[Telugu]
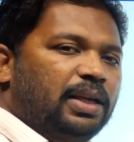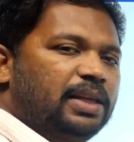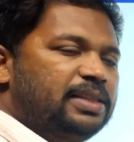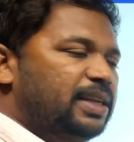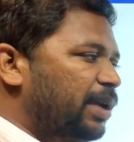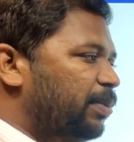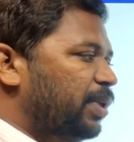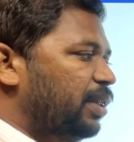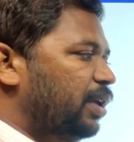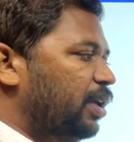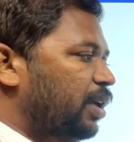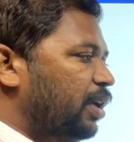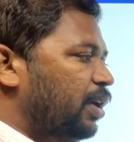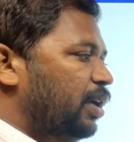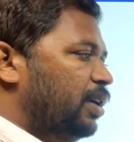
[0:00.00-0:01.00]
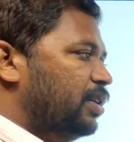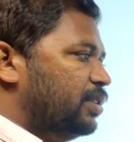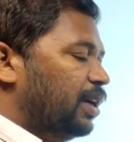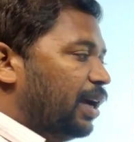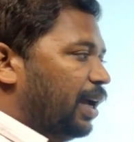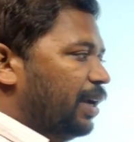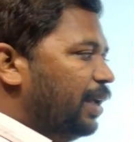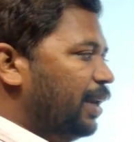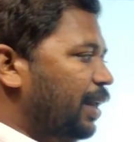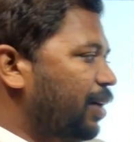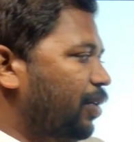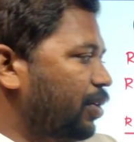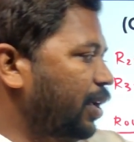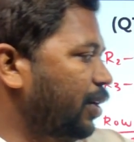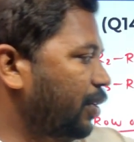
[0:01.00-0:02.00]
ఈజీ అయిపోయింది సో అంటే ఇలా
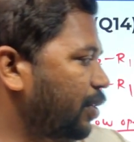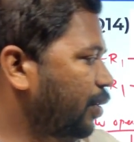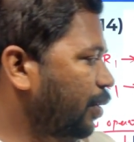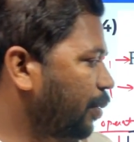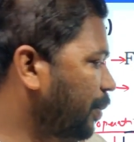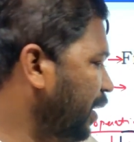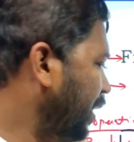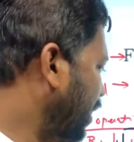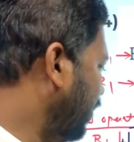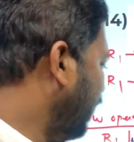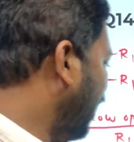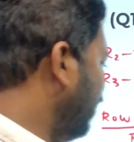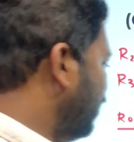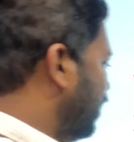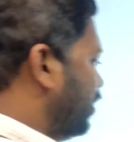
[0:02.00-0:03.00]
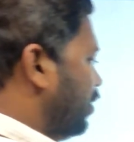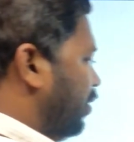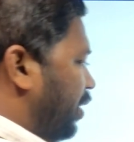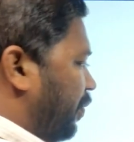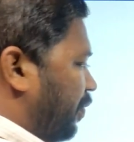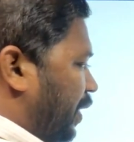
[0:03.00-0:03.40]
కొట్టేయొద్దు మనకి ఇక్కడ వాల్యూస్ వేసుకోండి